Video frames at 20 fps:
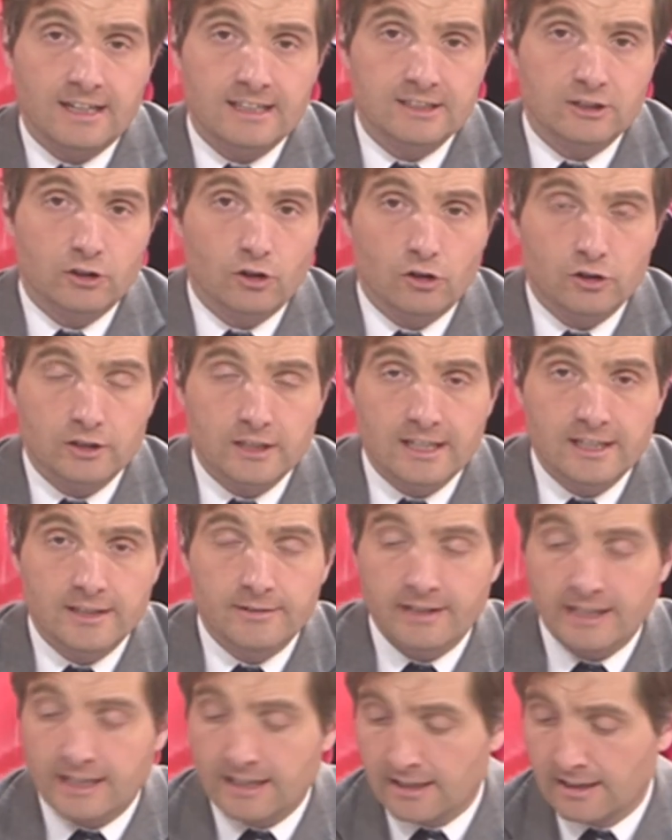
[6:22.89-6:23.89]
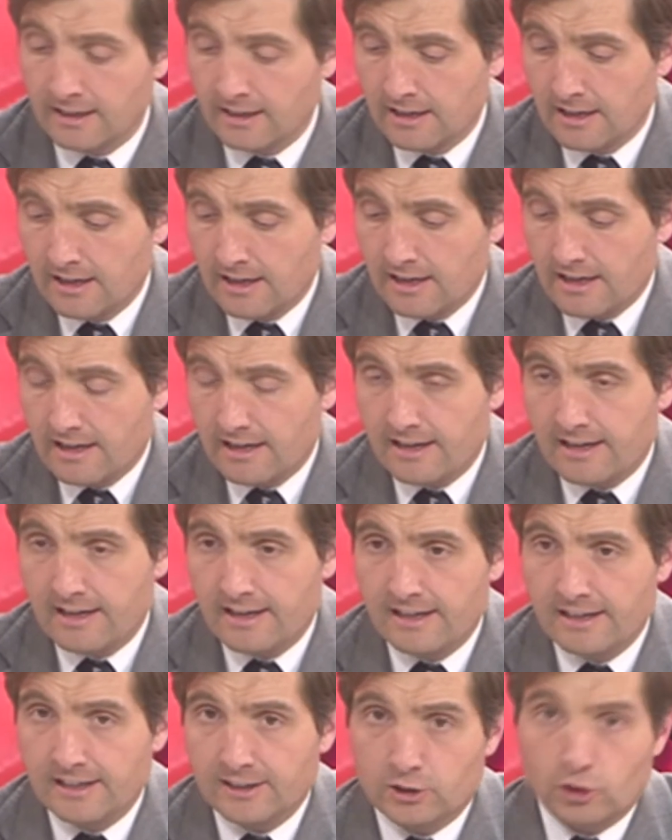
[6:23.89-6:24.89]
Aquí solo se libra
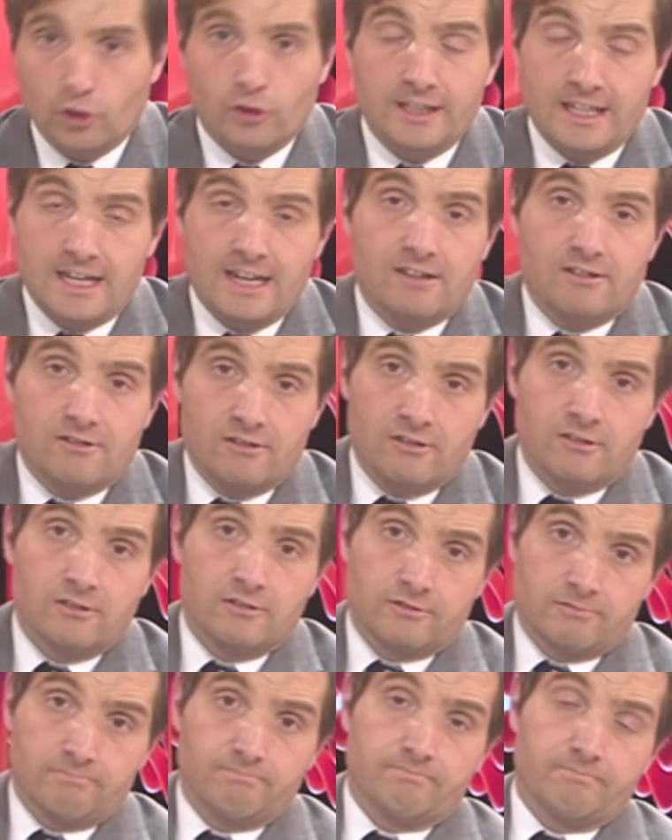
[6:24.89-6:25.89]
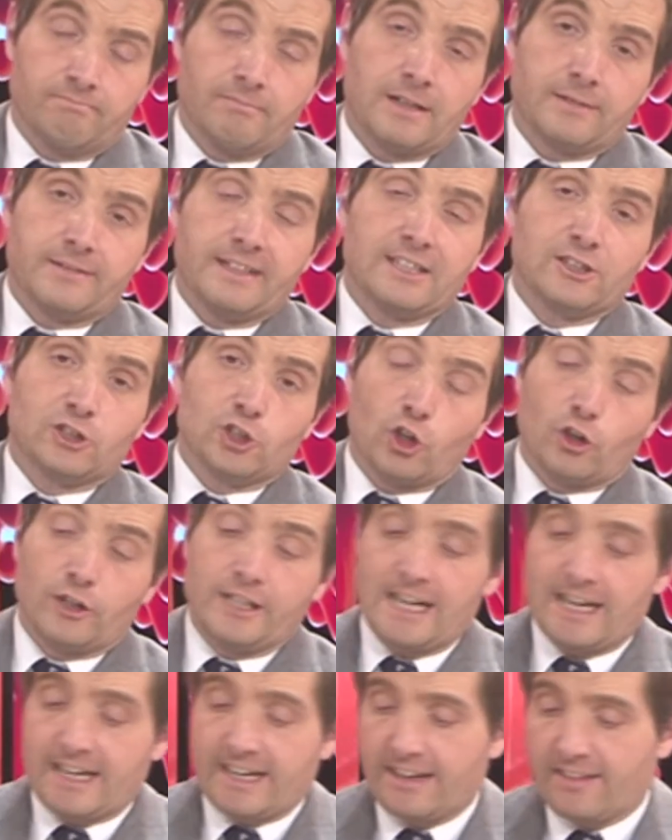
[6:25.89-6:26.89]
eh, Soria, o más bien
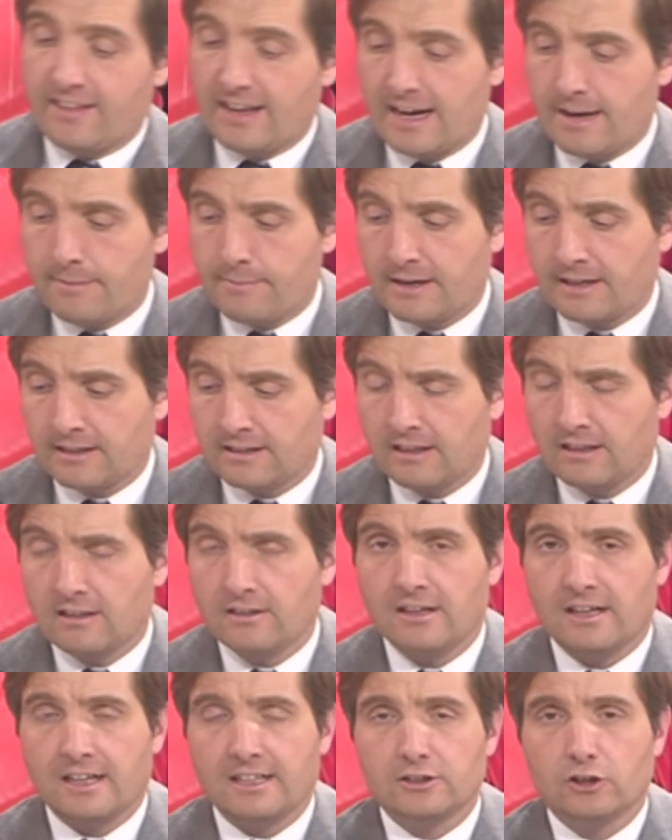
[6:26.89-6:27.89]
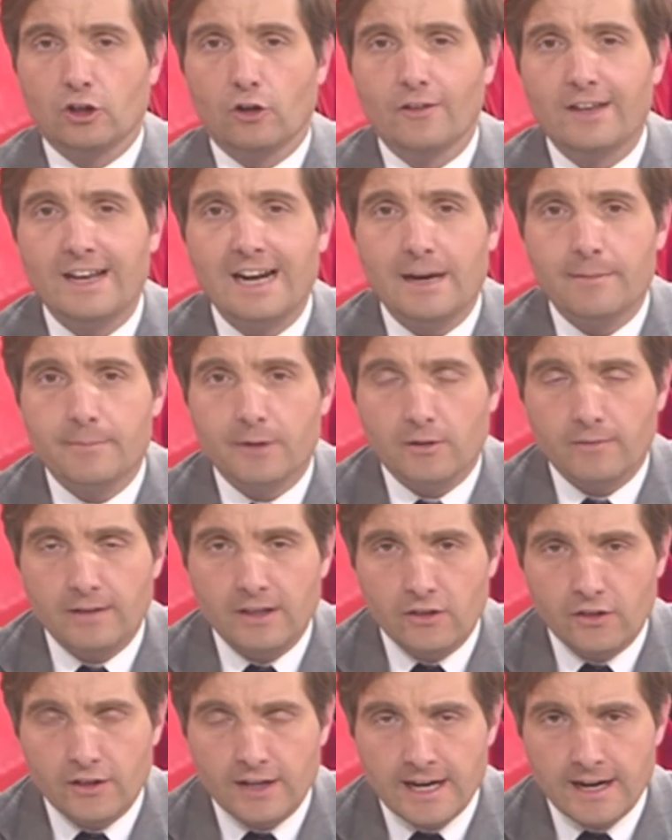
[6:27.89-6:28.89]
Soria queda apartado del resto de la
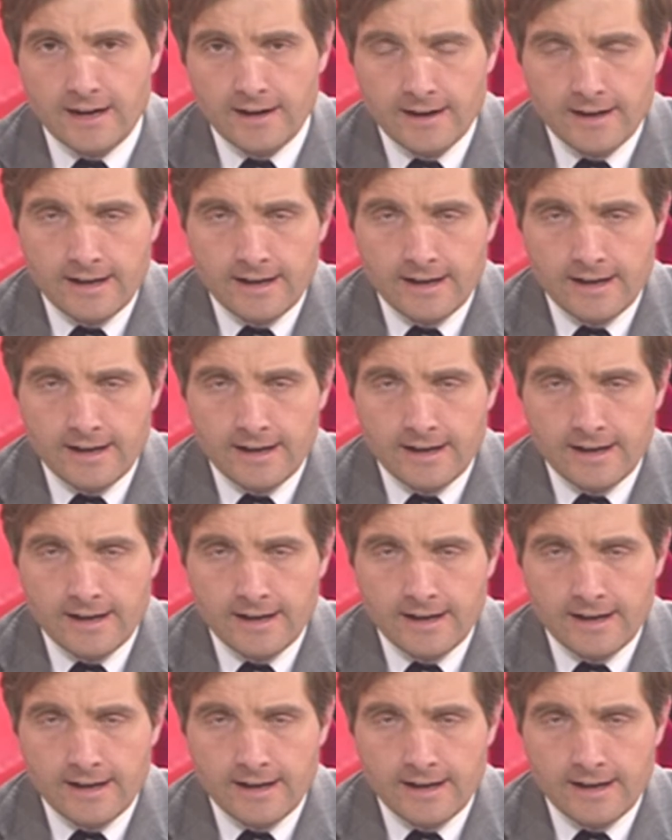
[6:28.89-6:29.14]
provincia,